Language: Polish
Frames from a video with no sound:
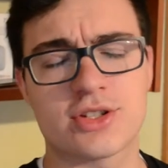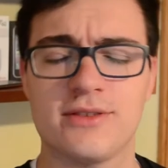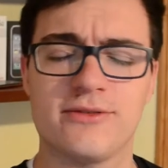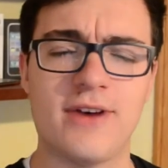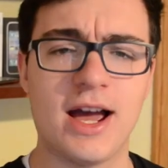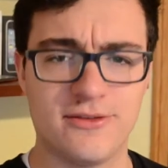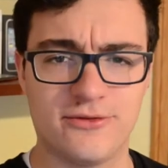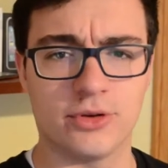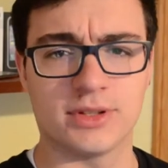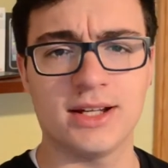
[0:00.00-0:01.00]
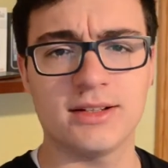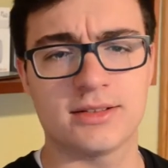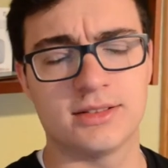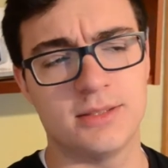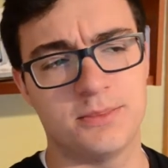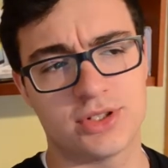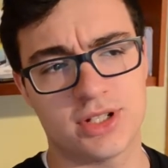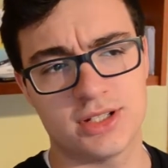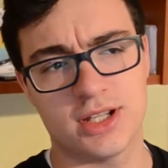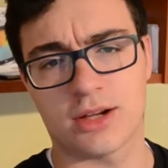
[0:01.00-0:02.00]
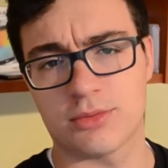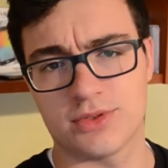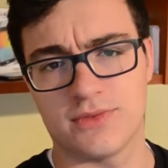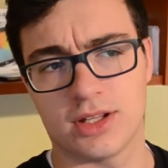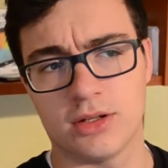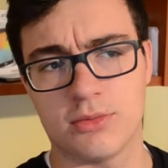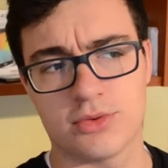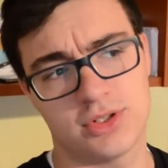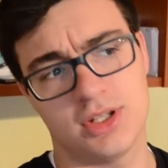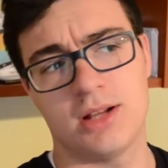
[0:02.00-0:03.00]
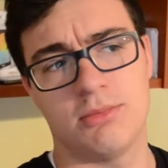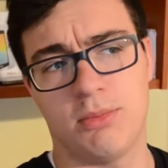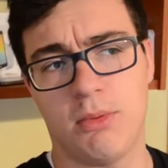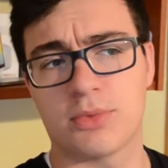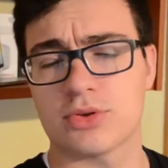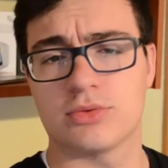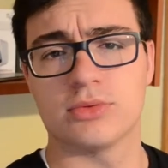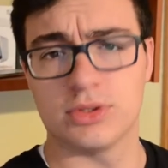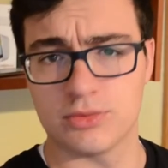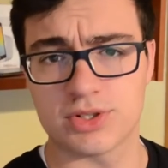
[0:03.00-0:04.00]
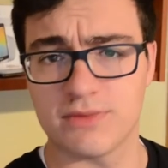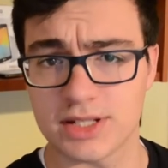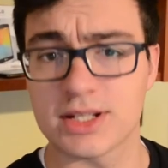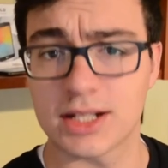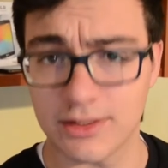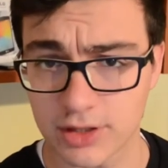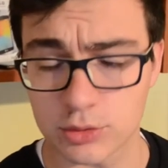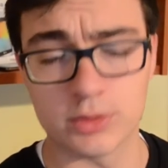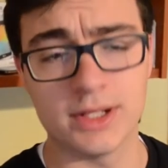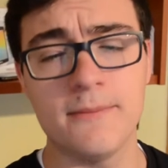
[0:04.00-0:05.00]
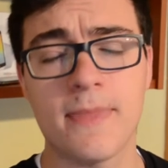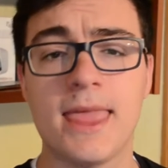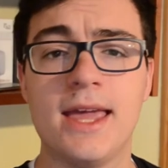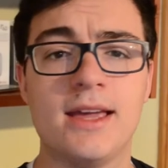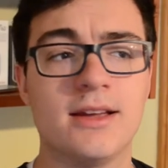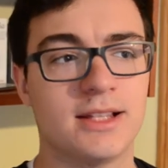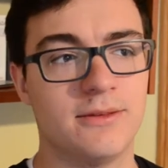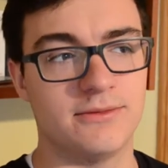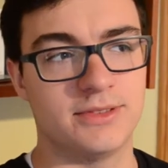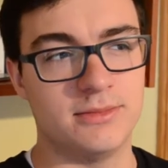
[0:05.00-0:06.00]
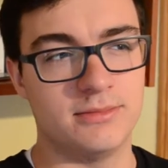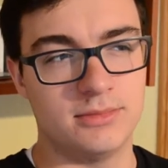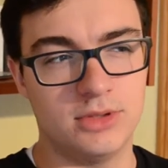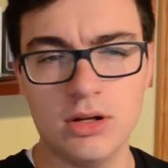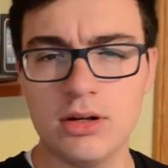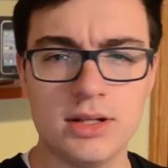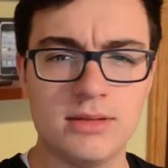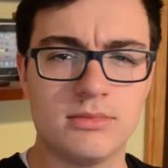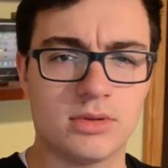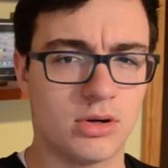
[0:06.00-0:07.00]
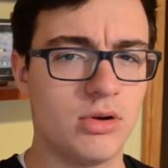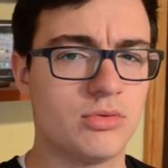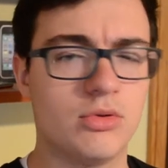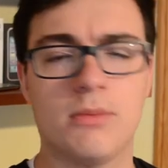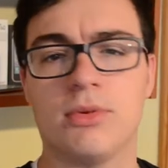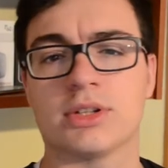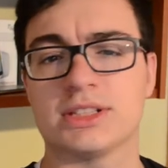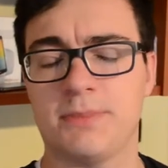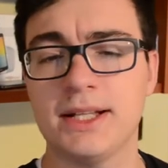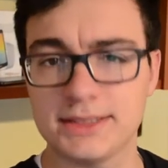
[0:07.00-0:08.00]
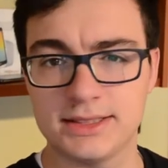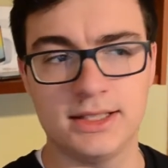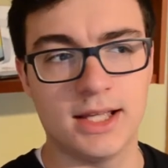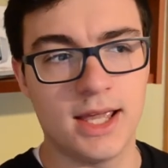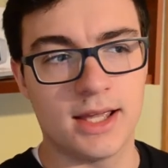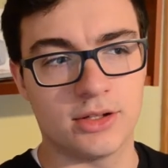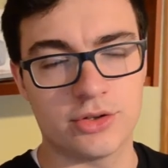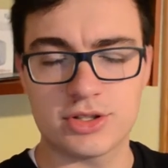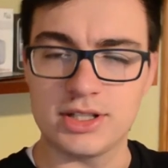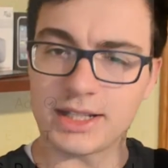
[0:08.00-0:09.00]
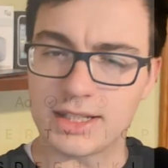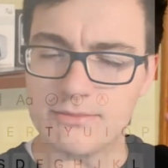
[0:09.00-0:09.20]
że w iPhone'ach, gdy piszecie jakąś wiadomość albo po prostu gdy używacie klawiatury, tam w tym dolnym rogu obok spacji gości taki